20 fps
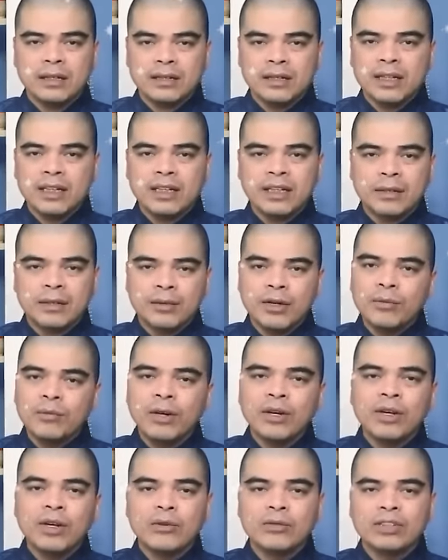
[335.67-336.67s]
thì không
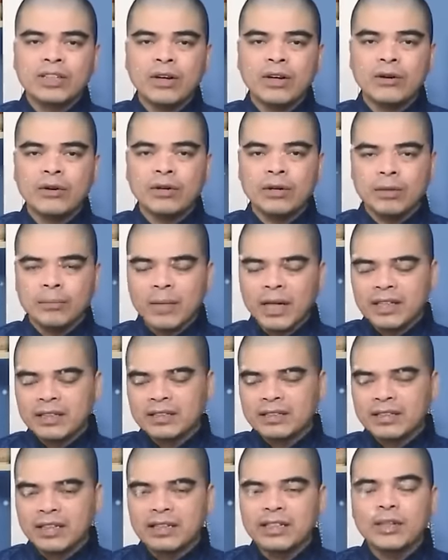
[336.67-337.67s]
bao lâu sau bệnh
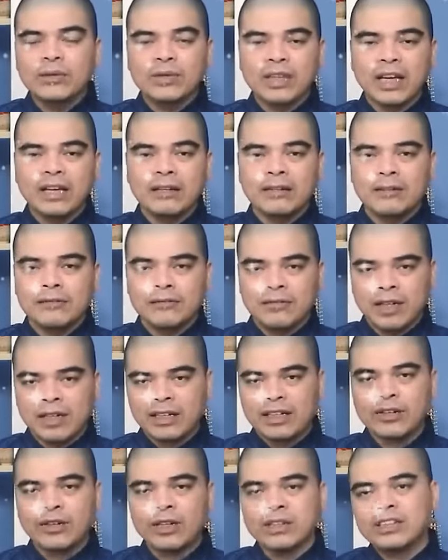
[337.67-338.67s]
sẽ tiêu tan và
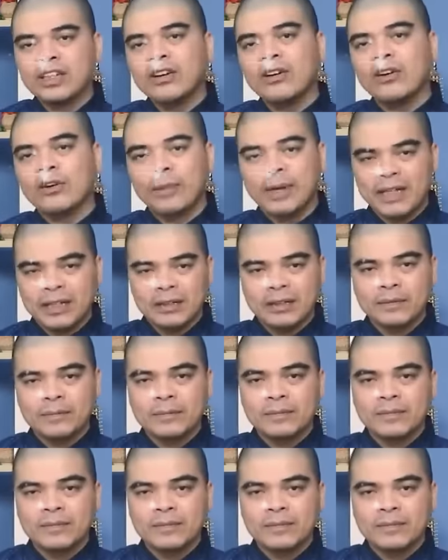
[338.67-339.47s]
người đó sẽ khỏi bệnh.